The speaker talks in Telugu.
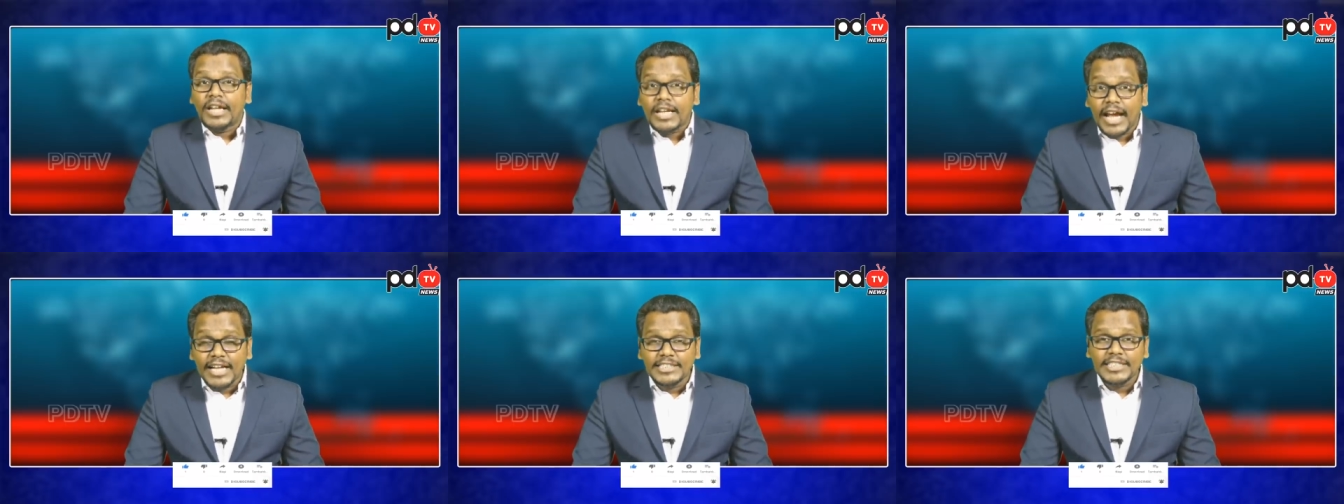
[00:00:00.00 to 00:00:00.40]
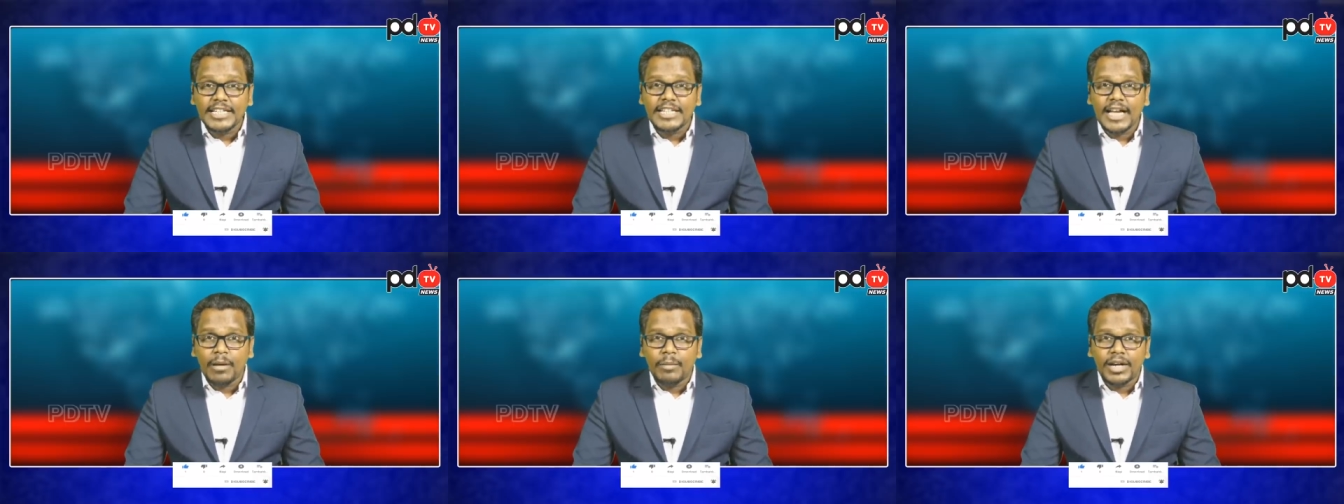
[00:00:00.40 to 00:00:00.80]

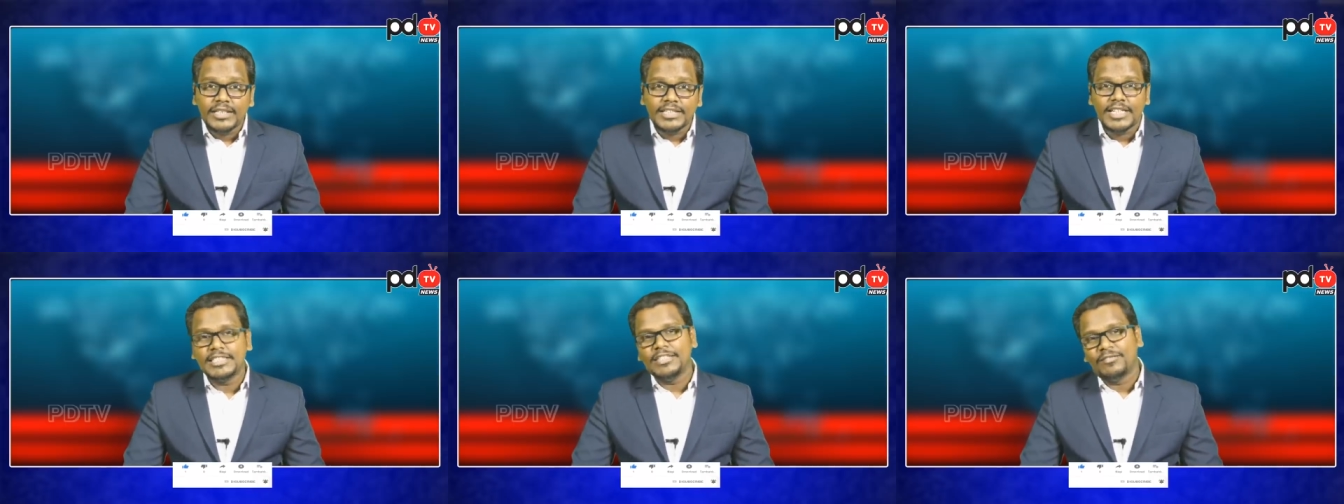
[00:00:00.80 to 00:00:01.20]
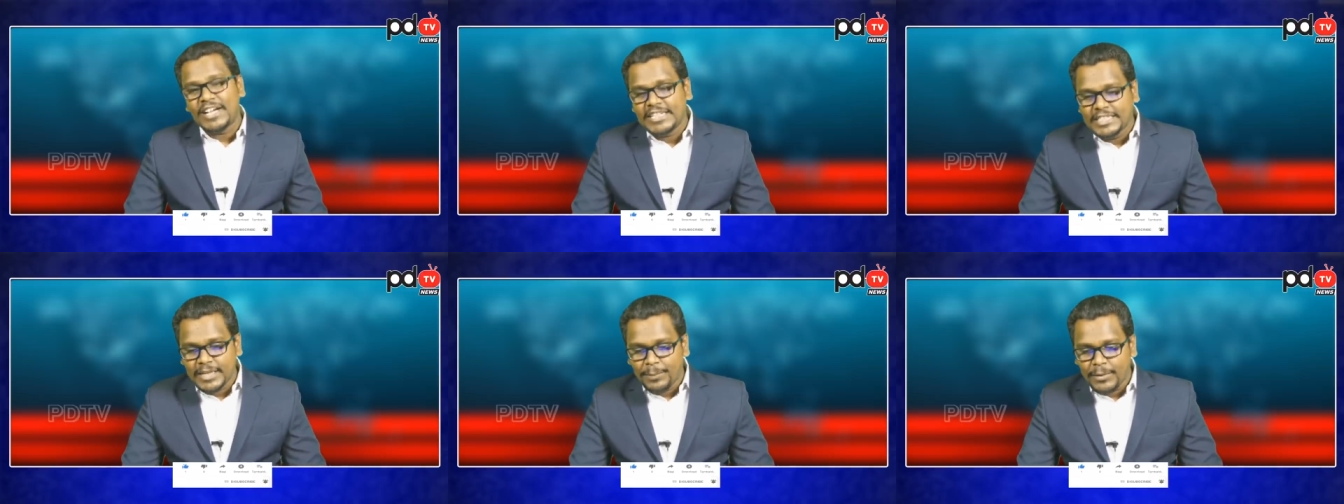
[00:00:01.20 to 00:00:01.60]
రాజీనామా చేసి
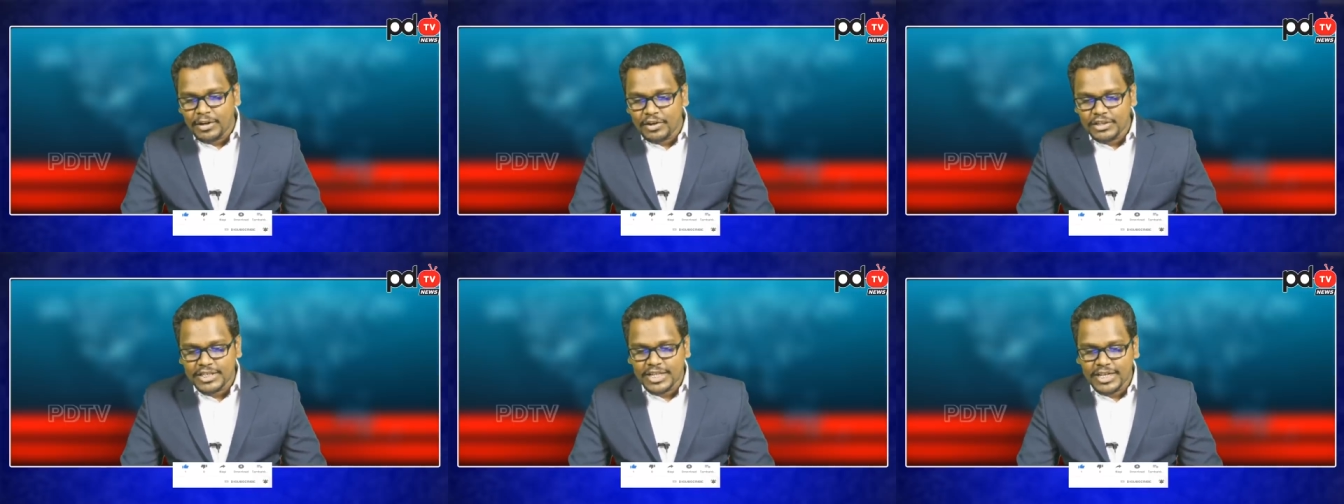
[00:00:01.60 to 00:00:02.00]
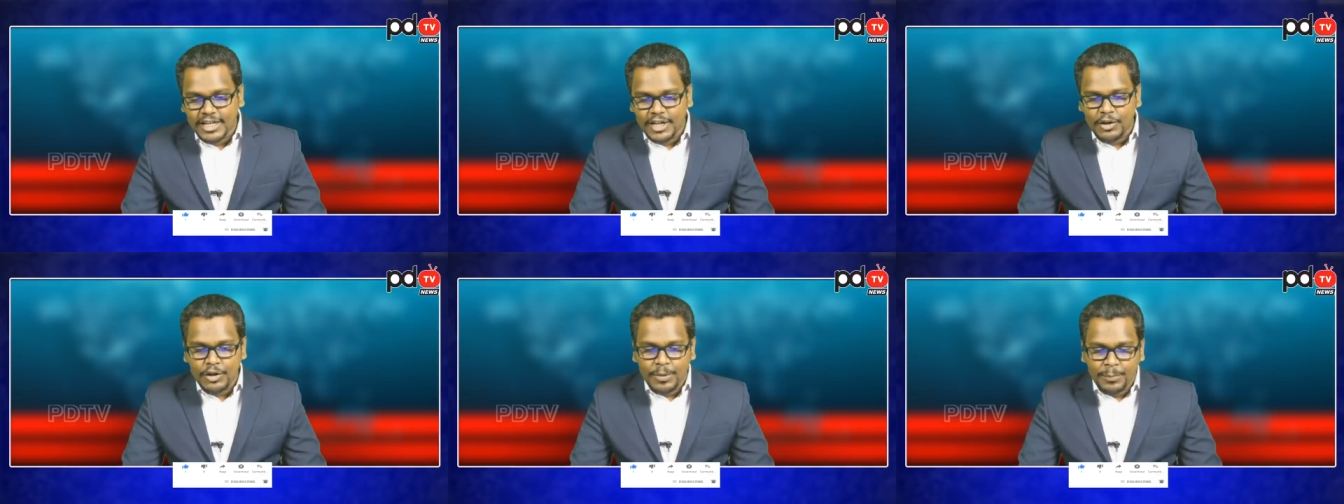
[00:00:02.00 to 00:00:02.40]
వైసీపీలో
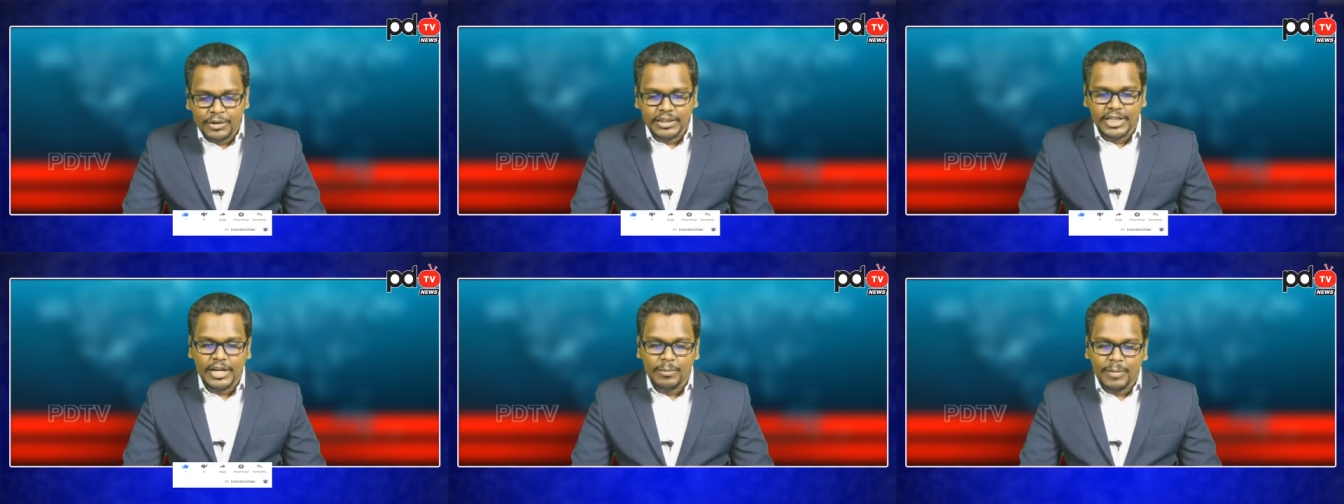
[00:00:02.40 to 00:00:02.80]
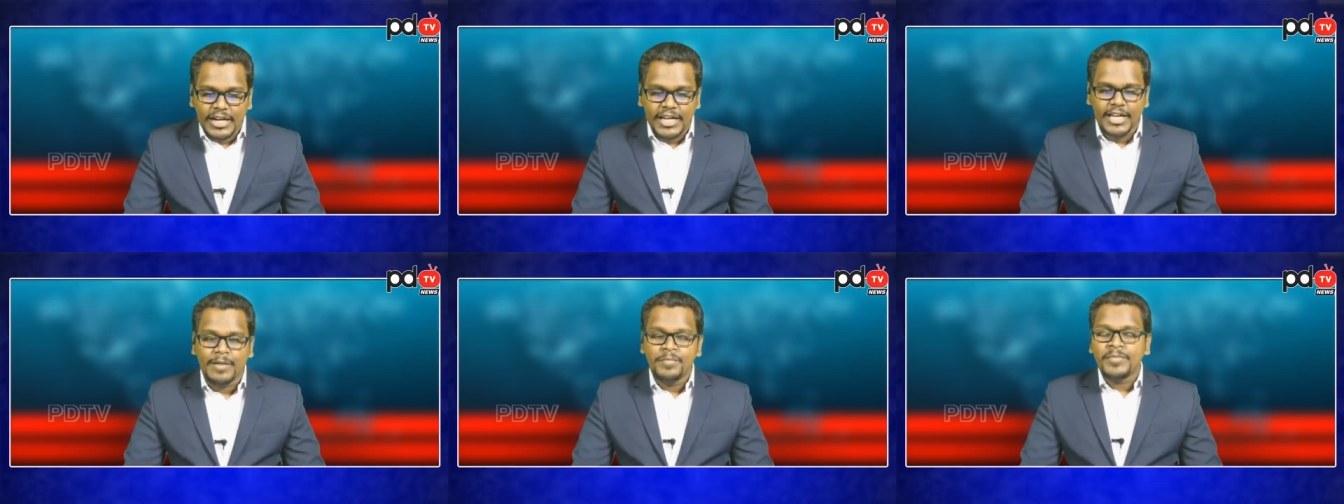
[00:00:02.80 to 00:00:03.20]
చేరారు ఇప్పుడు తాను
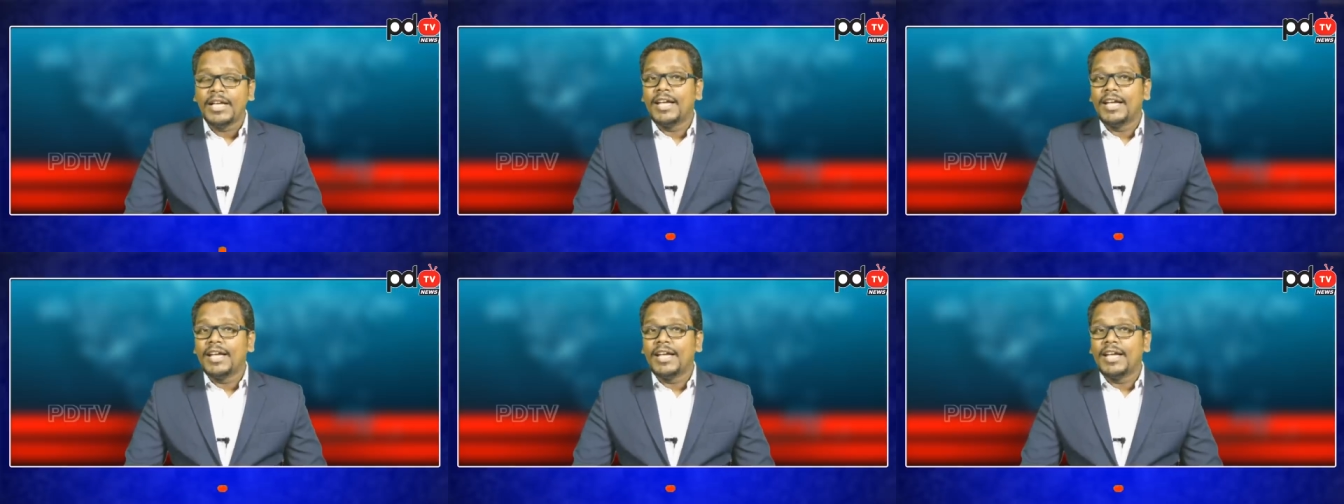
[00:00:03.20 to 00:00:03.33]
మళ్ళీ